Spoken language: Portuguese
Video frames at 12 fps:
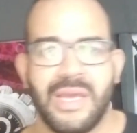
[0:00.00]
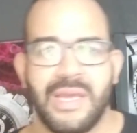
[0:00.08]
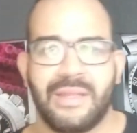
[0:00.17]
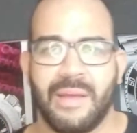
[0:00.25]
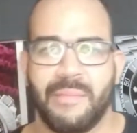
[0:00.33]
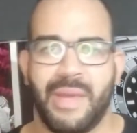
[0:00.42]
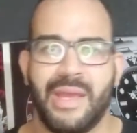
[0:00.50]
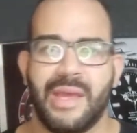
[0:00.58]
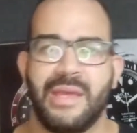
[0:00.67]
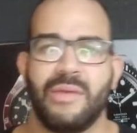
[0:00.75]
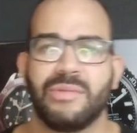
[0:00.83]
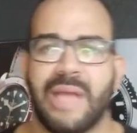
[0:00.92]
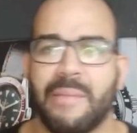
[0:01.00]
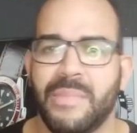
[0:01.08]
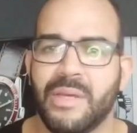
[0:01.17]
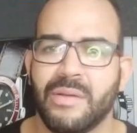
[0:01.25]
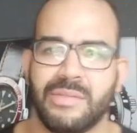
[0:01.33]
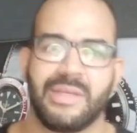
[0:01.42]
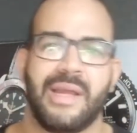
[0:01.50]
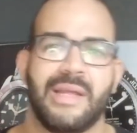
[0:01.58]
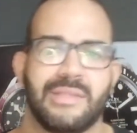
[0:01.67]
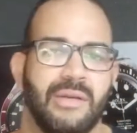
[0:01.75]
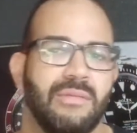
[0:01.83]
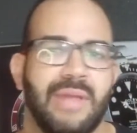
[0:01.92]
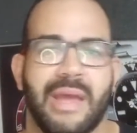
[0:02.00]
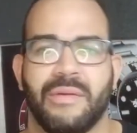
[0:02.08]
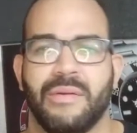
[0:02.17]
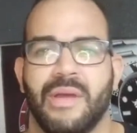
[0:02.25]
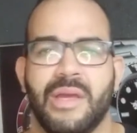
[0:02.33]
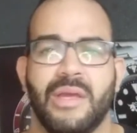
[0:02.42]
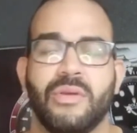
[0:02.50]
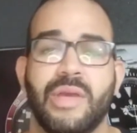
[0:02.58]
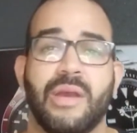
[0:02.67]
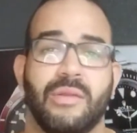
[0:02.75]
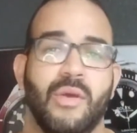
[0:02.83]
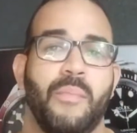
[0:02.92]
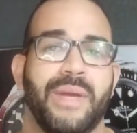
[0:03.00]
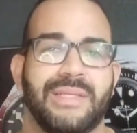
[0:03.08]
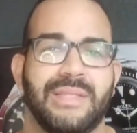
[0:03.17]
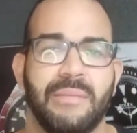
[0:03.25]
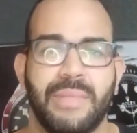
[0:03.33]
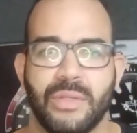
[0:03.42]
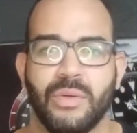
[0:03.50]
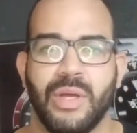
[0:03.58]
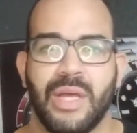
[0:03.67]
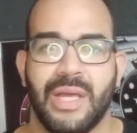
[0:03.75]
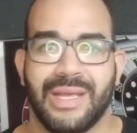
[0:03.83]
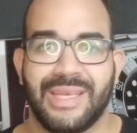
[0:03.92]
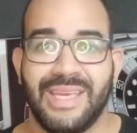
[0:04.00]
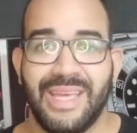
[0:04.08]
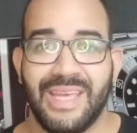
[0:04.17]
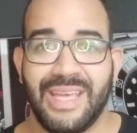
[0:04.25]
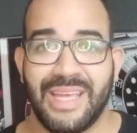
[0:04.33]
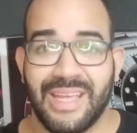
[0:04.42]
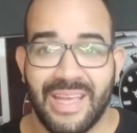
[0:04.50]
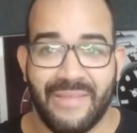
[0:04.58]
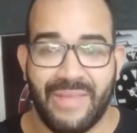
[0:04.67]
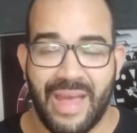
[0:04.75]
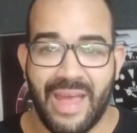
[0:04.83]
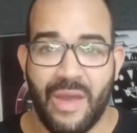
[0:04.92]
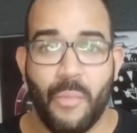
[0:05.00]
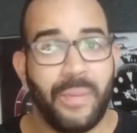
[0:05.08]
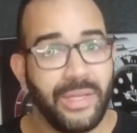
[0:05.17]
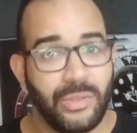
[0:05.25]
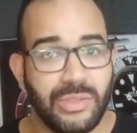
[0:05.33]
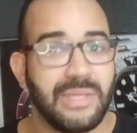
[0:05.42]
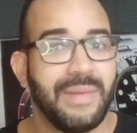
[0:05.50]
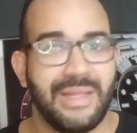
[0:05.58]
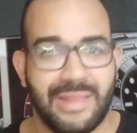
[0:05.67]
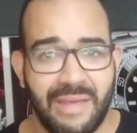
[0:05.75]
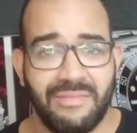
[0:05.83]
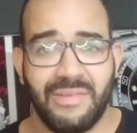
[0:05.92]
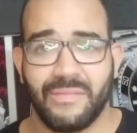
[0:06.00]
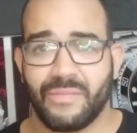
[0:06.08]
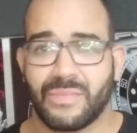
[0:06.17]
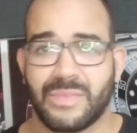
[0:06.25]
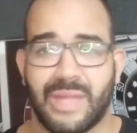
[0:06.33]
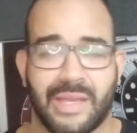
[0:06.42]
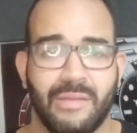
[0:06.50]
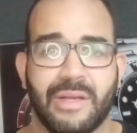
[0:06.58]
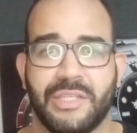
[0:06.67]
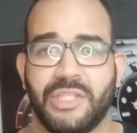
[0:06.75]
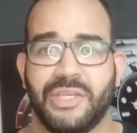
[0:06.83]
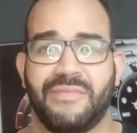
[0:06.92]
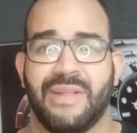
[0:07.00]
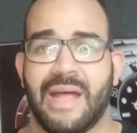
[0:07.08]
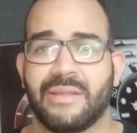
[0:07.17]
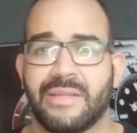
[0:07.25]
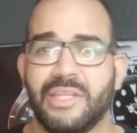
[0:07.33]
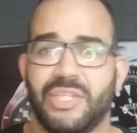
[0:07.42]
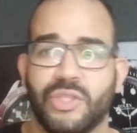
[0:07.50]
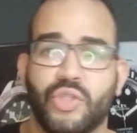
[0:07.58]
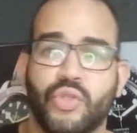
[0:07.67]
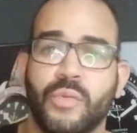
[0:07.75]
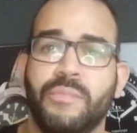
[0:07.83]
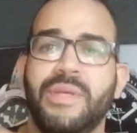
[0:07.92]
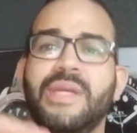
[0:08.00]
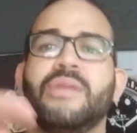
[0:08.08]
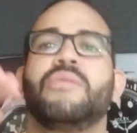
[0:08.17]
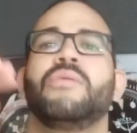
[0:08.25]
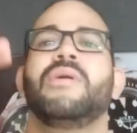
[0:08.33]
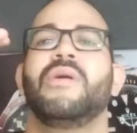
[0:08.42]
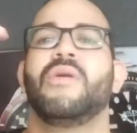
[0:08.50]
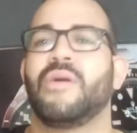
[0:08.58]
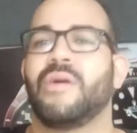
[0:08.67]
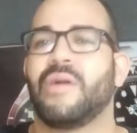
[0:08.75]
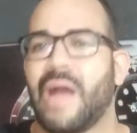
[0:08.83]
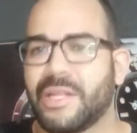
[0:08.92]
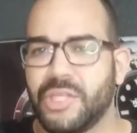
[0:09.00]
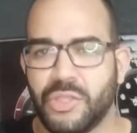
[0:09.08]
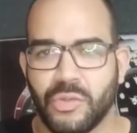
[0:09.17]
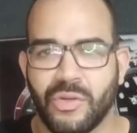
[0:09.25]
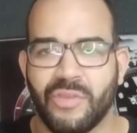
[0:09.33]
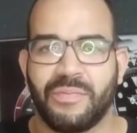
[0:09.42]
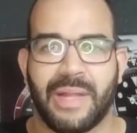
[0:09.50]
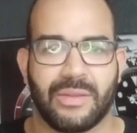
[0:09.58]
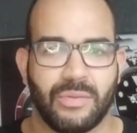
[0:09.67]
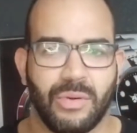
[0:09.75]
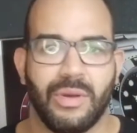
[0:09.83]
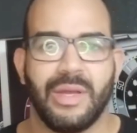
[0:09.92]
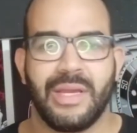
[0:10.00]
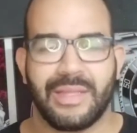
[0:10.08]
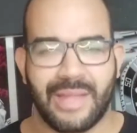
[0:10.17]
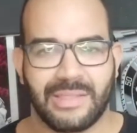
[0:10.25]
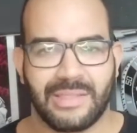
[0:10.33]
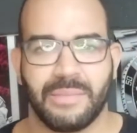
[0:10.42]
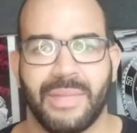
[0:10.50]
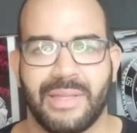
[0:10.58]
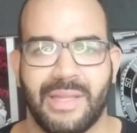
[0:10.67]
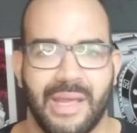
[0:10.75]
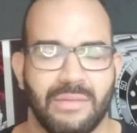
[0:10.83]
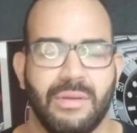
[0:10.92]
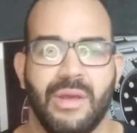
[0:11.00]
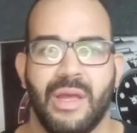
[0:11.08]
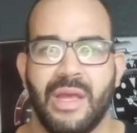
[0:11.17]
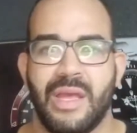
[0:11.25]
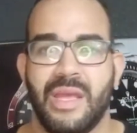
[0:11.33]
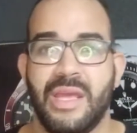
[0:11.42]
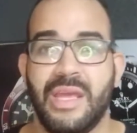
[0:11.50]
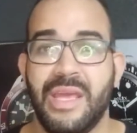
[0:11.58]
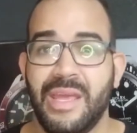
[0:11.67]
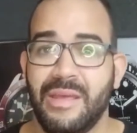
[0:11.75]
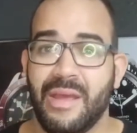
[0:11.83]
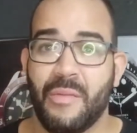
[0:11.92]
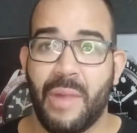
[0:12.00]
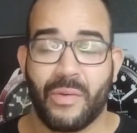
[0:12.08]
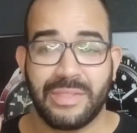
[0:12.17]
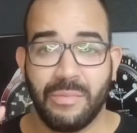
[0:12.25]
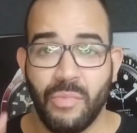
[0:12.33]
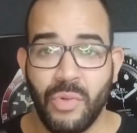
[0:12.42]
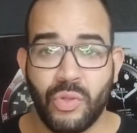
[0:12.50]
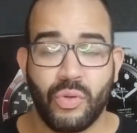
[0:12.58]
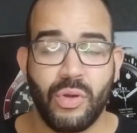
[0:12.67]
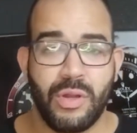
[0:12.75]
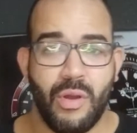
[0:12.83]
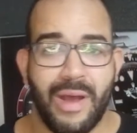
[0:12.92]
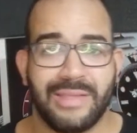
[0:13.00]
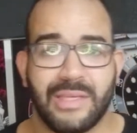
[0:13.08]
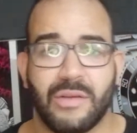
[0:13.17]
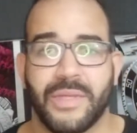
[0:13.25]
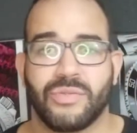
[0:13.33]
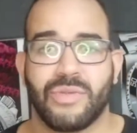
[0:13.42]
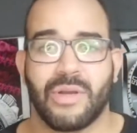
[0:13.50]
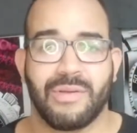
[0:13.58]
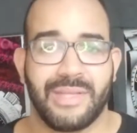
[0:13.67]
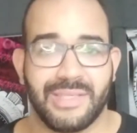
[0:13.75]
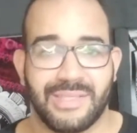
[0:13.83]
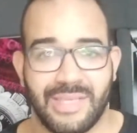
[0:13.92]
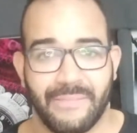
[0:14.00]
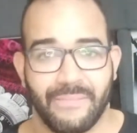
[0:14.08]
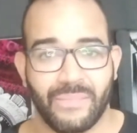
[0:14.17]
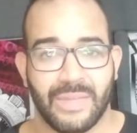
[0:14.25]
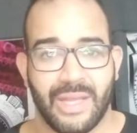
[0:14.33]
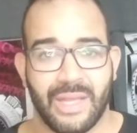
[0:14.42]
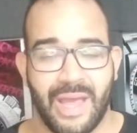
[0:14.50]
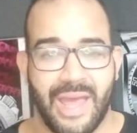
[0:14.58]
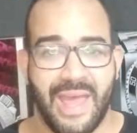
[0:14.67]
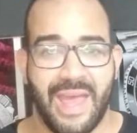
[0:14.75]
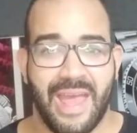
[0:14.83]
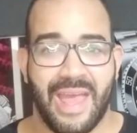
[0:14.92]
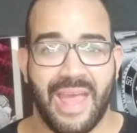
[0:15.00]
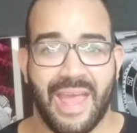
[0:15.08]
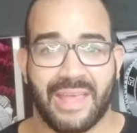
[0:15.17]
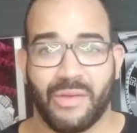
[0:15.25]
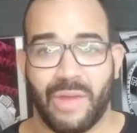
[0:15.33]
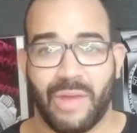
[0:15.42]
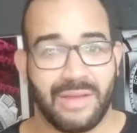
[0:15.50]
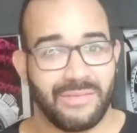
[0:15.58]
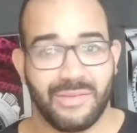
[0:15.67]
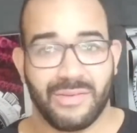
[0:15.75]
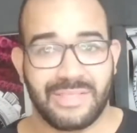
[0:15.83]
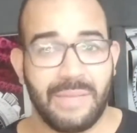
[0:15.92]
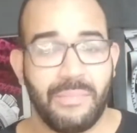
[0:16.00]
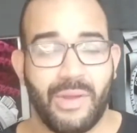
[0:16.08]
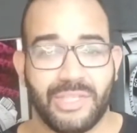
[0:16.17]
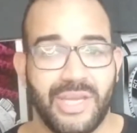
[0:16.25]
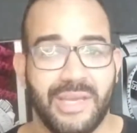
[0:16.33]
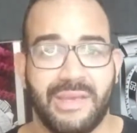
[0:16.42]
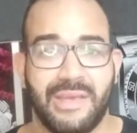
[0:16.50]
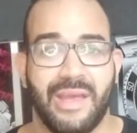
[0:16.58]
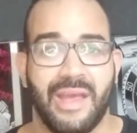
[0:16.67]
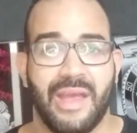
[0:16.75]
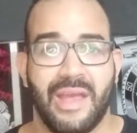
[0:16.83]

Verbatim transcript: e também aí os amigos e clientes que eu tenho. E o que, que eu tenho percebido? Que é, o preço se manteve naquilo que a gente tinha falado, que tinha subido, atingiu um novo platô e está se mantendo. E uma coisa muito curiosa que começou a acontecer, é, que eu sempre achei que